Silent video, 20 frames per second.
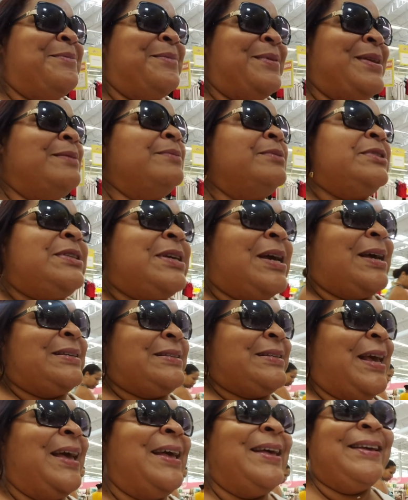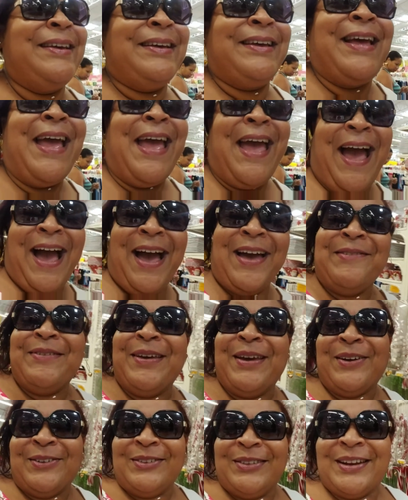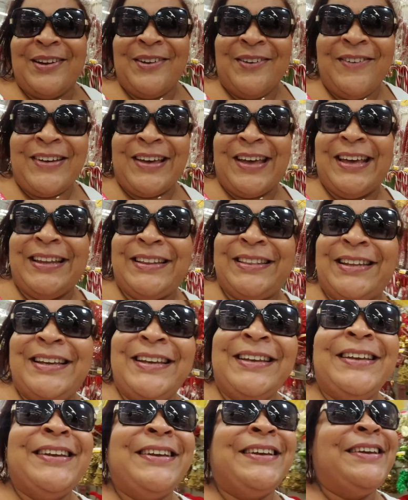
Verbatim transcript: Mire muchacha. Ah, me encontré con Ketty.